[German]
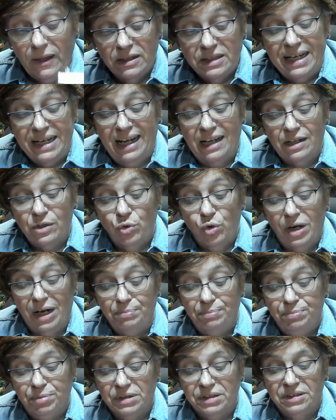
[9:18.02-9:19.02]
Der Akku
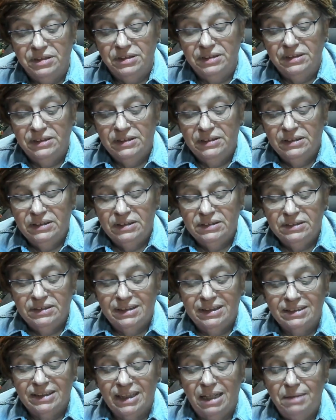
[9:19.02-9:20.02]
rappelt.
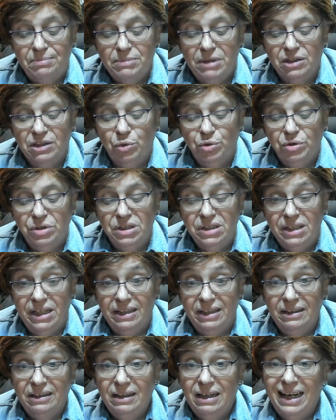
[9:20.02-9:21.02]
Dann dreht man unten
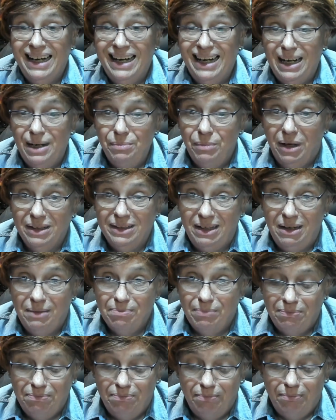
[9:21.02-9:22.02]
den Hammer,
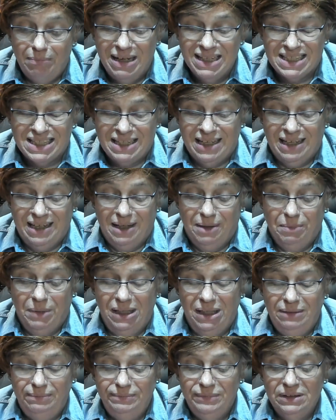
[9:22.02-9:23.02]
den Massehammer.